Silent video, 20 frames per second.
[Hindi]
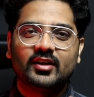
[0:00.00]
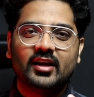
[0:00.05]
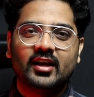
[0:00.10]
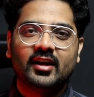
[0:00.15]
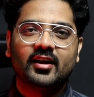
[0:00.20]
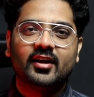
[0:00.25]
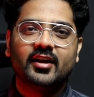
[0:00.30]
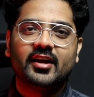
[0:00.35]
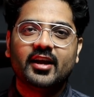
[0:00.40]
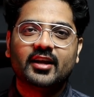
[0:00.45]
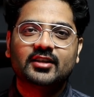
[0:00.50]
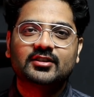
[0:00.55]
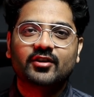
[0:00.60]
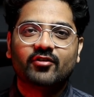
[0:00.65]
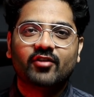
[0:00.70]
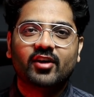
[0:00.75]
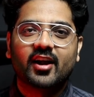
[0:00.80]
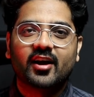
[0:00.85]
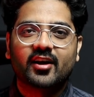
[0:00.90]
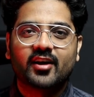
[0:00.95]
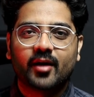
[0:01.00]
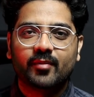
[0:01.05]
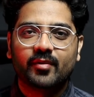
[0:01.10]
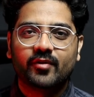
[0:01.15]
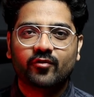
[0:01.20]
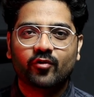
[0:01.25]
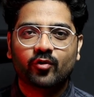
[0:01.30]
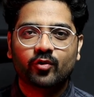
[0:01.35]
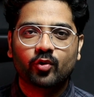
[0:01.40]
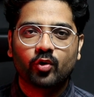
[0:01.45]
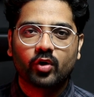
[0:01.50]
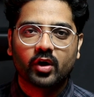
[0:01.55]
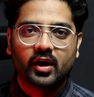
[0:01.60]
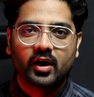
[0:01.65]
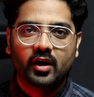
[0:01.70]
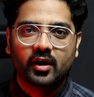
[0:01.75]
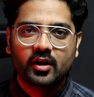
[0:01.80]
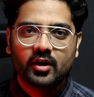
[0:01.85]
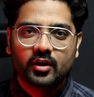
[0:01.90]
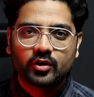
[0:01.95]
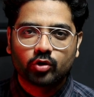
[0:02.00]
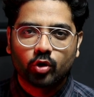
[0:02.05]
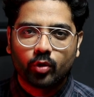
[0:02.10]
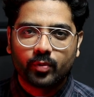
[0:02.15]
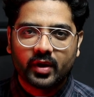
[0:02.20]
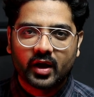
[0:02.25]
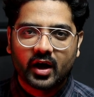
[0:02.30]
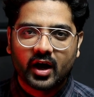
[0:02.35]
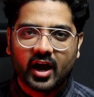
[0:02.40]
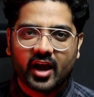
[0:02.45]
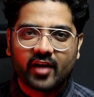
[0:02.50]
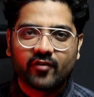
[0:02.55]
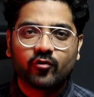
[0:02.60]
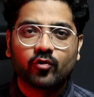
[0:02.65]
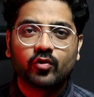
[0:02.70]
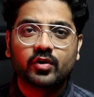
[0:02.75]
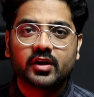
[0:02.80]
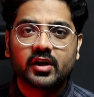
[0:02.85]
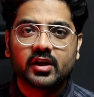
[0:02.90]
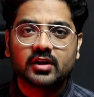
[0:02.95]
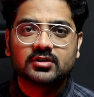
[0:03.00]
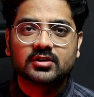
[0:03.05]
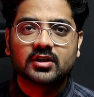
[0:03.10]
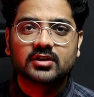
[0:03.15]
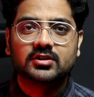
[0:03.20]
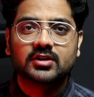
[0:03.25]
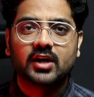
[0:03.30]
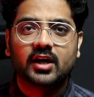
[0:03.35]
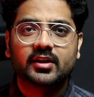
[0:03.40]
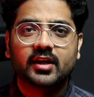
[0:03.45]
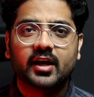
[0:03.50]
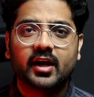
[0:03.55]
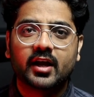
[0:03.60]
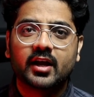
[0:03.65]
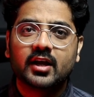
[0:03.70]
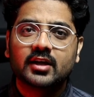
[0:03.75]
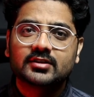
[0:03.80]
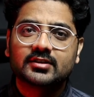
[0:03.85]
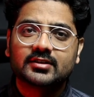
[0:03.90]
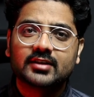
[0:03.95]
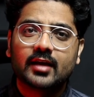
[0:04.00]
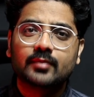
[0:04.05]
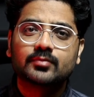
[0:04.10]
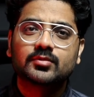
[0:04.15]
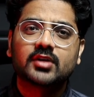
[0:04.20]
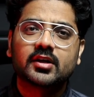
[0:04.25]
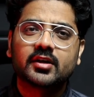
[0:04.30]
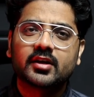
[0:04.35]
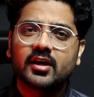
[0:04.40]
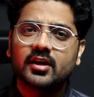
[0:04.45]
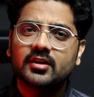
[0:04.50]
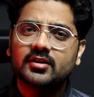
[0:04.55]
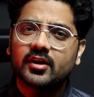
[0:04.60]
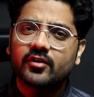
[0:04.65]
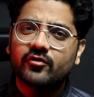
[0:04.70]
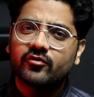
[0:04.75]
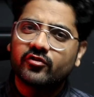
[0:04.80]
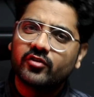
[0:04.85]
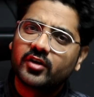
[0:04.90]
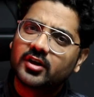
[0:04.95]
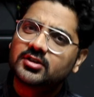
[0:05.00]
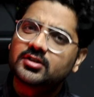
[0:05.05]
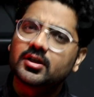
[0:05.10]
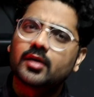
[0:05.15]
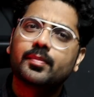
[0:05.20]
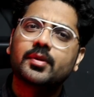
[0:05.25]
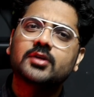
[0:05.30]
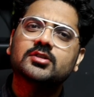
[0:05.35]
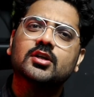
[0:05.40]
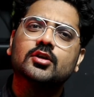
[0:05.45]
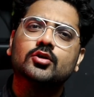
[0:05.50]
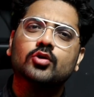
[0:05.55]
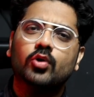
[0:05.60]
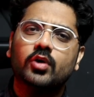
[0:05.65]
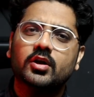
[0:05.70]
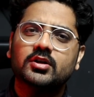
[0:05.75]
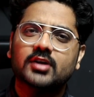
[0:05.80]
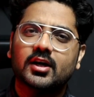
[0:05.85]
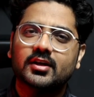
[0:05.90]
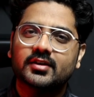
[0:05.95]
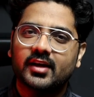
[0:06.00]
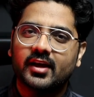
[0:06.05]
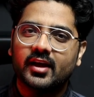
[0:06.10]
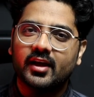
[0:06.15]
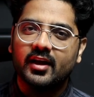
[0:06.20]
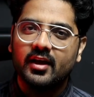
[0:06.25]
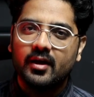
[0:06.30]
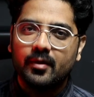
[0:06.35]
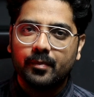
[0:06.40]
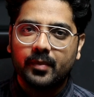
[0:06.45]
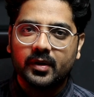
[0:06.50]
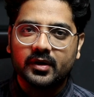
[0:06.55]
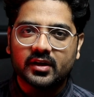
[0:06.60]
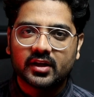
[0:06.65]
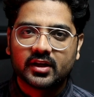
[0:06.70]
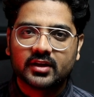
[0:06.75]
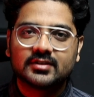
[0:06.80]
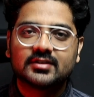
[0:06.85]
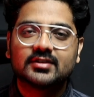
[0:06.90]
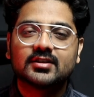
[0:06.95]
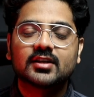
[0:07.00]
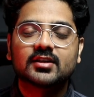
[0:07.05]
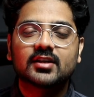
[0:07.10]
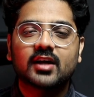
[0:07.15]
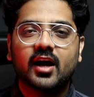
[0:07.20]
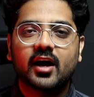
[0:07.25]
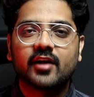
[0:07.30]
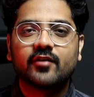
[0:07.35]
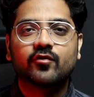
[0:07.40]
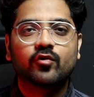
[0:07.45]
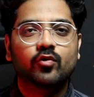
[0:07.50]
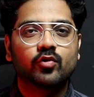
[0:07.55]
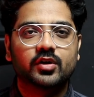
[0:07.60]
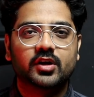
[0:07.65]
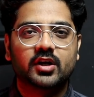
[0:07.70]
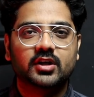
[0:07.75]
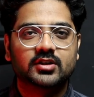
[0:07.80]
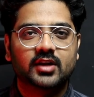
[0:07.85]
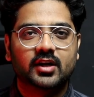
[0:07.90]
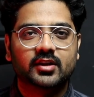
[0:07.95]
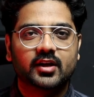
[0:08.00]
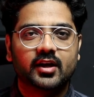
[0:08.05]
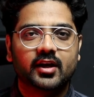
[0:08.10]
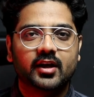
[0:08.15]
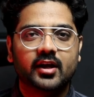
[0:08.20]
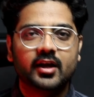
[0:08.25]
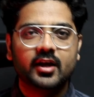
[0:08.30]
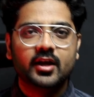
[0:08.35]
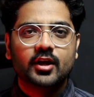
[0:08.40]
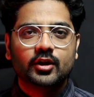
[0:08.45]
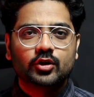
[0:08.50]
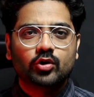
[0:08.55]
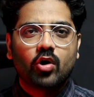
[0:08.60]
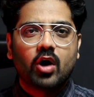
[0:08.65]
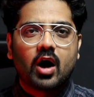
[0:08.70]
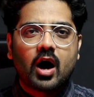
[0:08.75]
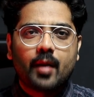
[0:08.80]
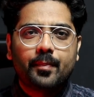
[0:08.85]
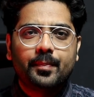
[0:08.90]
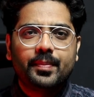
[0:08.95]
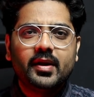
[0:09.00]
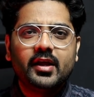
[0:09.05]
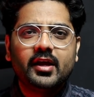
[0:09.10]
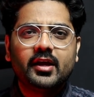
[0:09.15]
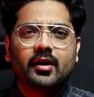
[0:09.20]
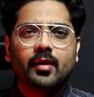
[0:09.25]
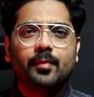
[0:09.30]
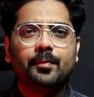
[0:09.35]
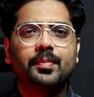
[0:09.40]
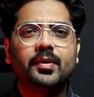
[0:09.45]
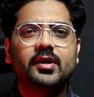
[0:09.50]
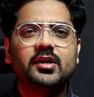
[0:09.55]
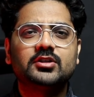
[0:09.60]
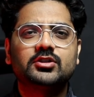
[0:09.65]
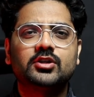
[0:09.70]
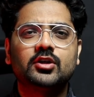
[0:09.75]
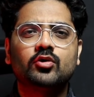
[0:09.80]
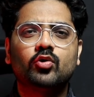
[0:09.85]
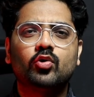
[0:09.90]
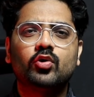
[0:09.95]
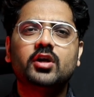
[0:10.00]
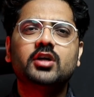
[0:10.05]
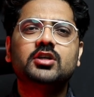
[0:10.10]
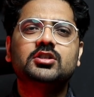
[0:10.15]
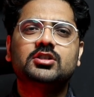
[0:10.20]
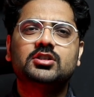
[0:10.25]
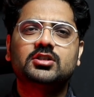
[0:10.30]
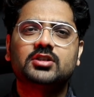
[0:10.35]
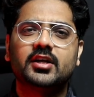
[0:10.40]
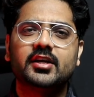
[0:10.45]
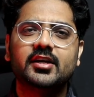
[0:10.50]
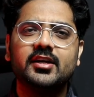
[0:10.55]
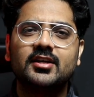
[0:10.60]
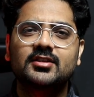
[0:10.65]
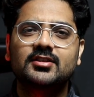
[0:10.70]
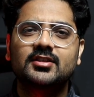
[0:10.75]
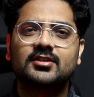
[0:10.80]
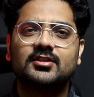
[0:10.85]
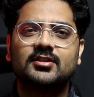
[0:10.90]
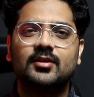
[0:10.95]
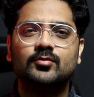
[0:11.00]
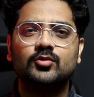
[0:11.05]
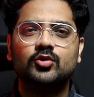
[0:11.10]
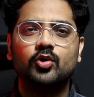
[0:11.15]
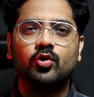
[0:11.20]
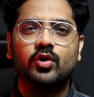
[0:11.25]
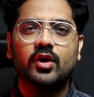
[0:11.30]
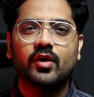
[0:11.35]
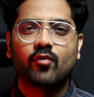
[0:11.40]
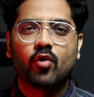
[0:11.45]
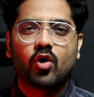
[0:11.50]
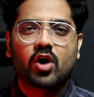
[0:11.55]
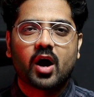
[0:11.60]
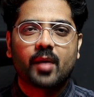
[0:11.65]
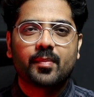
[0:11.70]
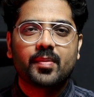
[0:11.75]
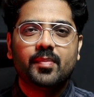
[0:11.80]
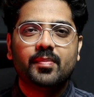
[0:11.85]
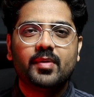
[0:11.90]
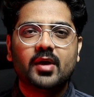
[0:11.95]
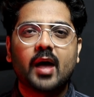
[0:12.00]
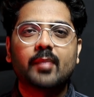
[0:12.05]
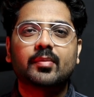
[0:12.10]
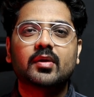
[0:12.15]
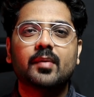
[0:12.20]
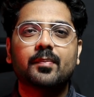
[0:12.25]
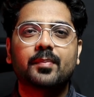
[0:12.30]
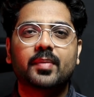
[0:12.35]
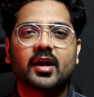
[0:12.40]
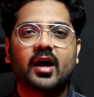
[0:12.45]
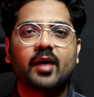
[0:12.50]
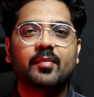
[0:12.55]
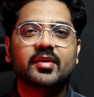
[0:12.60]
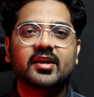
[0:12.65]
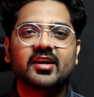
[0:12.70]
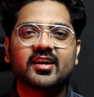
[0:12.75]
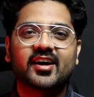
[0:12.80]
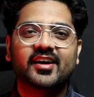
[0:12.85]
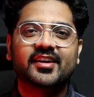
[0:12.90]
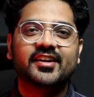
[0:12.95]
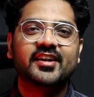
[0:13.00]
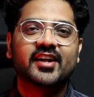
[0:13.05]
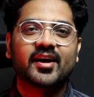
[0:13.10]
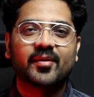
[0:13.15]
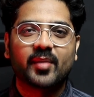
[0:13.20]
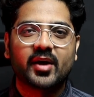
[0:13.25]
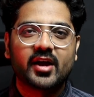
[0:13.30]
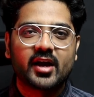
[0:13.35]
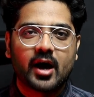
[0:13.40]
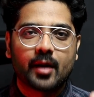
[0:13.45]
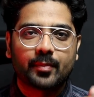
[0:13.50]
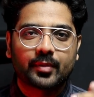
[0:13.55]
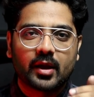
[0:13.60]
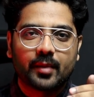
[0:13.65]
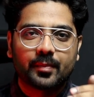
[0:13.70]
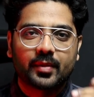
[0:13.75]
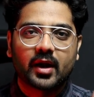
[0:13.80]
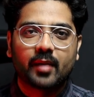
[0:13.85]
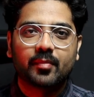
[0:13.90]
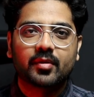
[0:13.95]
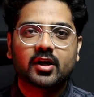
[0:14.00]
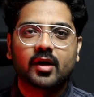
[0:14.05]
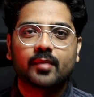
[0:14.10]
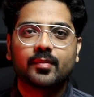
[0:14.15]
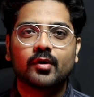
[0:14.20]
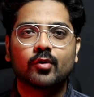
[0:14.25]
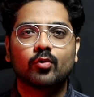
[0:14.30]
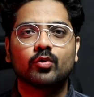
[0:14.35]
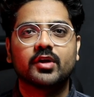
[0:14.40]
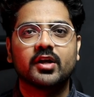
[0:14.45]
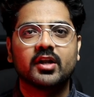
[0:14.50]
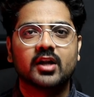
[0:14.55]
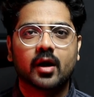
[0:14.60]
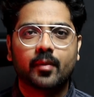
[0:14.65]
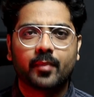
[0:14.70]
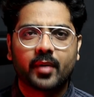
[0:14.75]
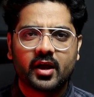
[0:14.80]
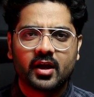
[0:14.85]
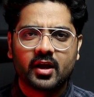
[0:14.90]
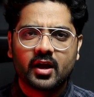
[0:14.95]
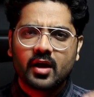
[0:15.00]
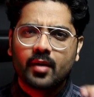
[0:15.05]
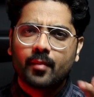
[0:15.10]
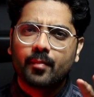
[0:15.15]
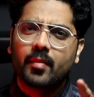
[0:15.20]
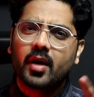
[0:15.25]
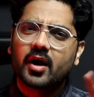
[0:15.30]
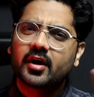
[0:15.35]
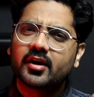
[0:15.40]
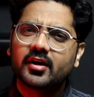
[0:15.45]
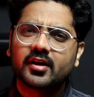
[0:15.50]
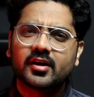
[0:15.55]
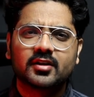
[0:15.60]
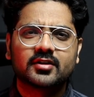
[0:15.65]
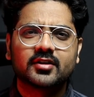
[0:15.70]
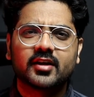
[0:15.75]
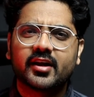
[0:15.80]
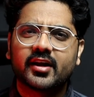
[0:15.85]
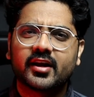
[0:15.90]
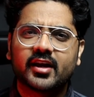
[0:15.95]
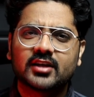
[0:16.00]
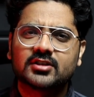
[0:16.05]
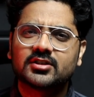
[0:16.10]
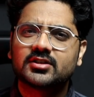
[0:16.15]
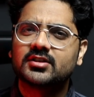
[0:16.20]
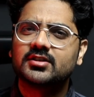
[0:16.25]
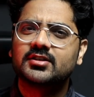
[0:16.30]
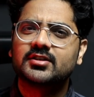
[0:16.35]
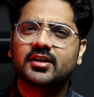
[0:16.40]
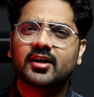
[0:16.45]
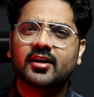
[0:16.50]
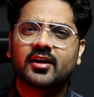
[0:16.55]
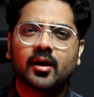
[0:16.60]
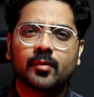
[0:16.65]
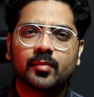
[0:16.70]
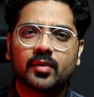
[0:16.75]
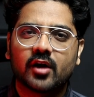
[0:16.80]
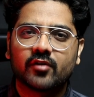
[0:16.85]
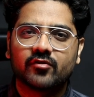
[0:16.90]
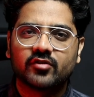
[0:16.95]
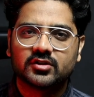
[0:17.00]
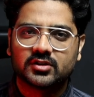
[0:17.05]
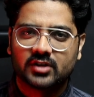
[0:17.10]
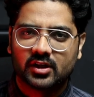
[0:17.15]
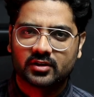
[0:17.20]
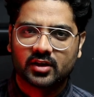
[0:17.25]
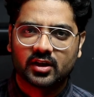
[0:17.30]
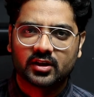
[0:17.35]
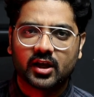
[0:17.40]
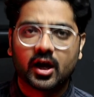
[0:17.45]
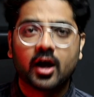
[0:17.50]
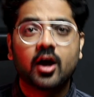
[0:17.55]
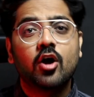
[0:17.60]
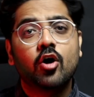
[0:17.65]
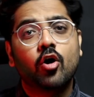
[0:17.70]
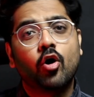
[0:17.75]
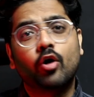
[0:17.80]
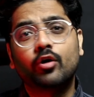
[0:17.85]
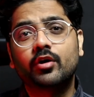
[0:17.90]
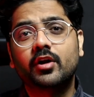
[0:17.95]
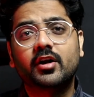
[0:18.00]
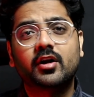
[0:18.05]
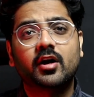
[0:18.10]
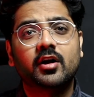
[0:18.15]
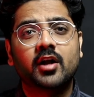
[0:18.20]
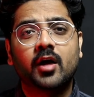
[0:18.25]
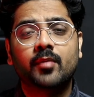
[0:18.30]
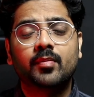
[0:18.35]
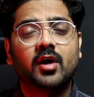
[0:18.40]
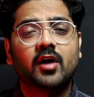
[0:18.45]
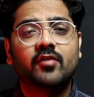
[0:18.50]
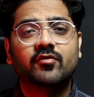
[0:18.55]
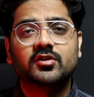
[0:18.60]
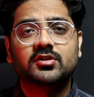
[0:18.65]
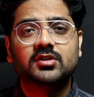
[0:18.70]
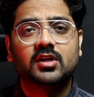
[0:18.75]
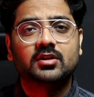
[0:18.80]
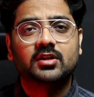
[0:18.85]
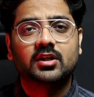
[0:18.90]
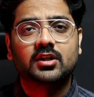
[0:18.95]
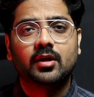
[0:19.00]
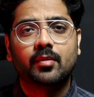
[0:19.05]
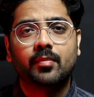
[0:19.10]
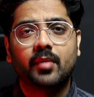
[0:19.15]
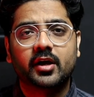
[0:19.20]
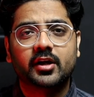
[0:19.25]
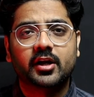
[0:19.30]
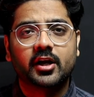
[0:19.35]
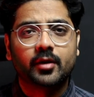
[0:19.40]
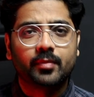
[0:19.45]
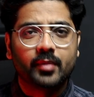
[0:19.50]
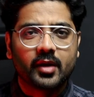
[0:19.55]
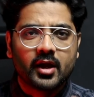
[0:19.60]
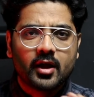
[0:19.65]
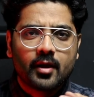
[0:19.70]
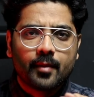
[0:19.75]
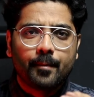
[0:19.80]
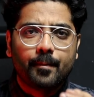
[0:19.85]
है ना एक सवा लाख का भी फ़ोन होगा ना तो भी आईफोन की इज्जत ज़्यादा है सैमसंग के अंदर फीचर बेशक थोड़े ज़्यादा है बट इज्जत आईफोन की ज़्यादा है तो अपने कंपटीशन को ना इस तरीके से समझो कि वो कभी भी आपके बराबरी कर ही ना पाए आपके बराबर कभी उठ ही ना पाए मार्केट के अंदर एक एच का नाम काफ़ी चलता था ऑनर का नाम काफ़ी चलता था मार्केट में